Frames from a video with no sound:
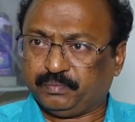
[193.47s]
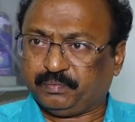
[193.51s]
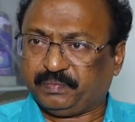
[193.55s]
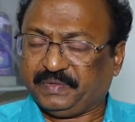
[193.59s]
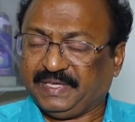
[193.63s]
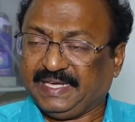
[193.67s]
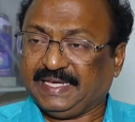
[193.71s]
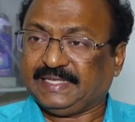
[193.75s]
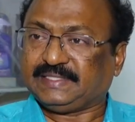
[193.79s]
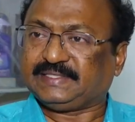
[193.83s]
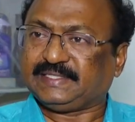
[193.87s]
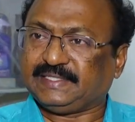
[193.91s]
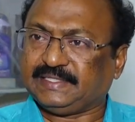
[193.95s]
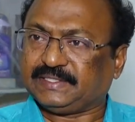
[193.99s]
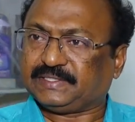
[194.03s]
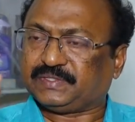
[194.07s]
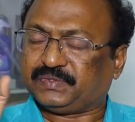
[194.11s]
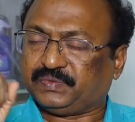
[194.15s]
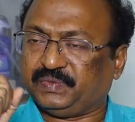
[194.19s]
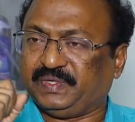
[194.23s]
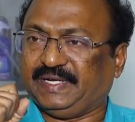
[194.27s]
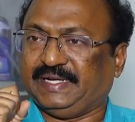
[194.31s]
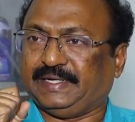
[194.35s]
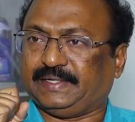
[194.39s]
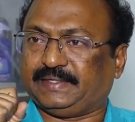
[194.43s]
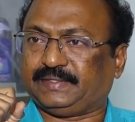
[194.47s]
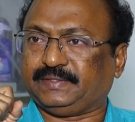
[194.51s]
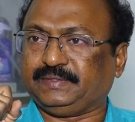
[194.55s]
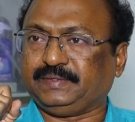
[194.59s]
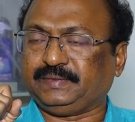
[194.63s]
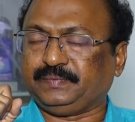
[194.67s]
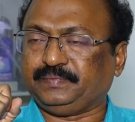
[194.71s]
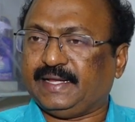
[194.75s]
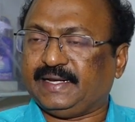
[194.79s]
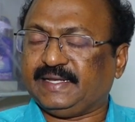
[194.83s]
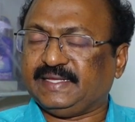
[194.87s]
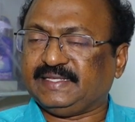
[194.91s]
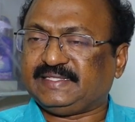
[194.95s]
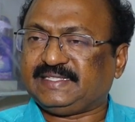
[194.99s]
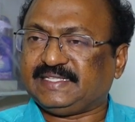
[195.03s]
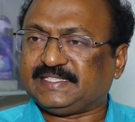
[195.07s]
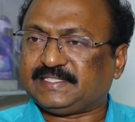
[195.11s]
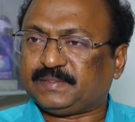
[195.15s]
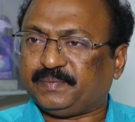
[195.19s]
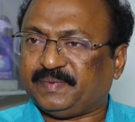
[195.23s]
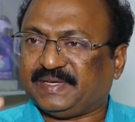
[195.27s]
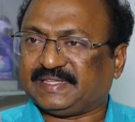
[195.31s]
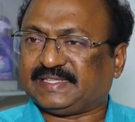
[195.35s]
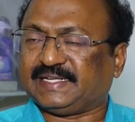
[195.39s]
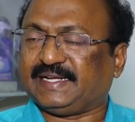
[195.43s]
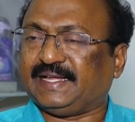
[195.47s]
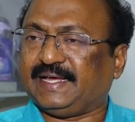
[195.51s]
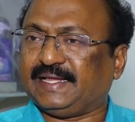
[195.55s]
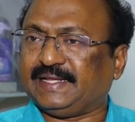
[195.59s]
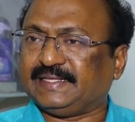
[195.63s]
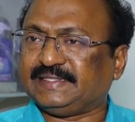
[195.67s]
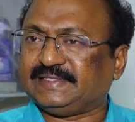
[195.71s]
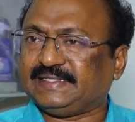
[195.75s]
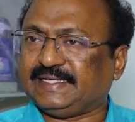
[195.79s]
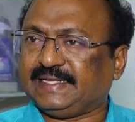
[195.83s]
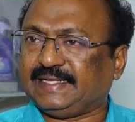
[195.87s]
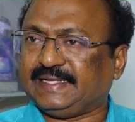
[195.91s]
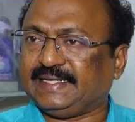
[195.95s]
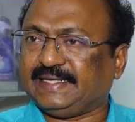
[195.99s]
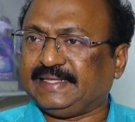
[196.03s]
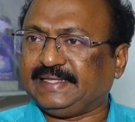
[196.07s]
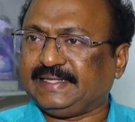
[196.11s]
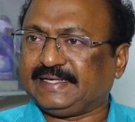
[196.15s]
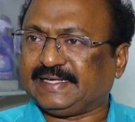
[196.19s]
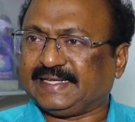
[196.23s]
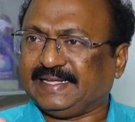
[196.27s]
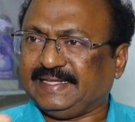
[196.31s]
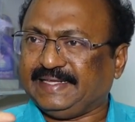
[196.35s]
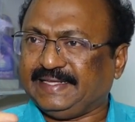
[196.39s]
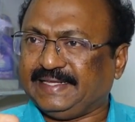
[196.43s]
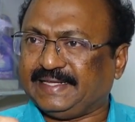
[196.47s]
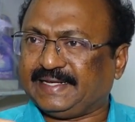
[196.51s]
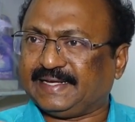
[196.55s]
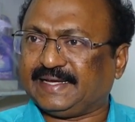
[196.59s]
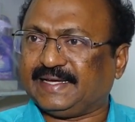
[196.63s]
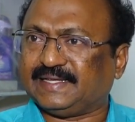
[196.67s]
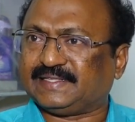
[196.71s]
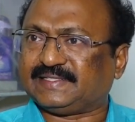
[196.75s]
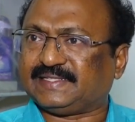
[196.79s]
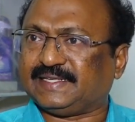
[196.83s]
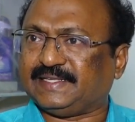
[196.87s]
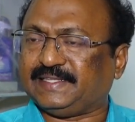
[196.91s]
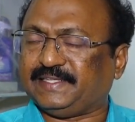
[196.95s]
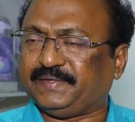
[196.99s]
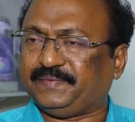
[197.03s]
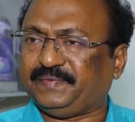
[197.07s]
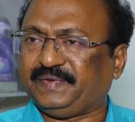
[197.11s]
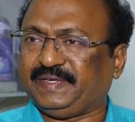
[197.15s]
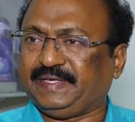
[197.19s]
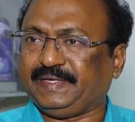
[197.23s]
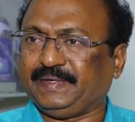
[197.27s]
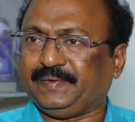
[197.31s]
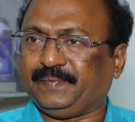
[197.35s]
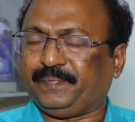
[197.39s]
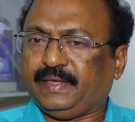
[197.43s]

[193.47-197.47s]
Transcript: పిహెచ్డి స్టూడెంట్ రీసెర్చ్ మెథడాలజీ అనేది క్లియర్గా చదివి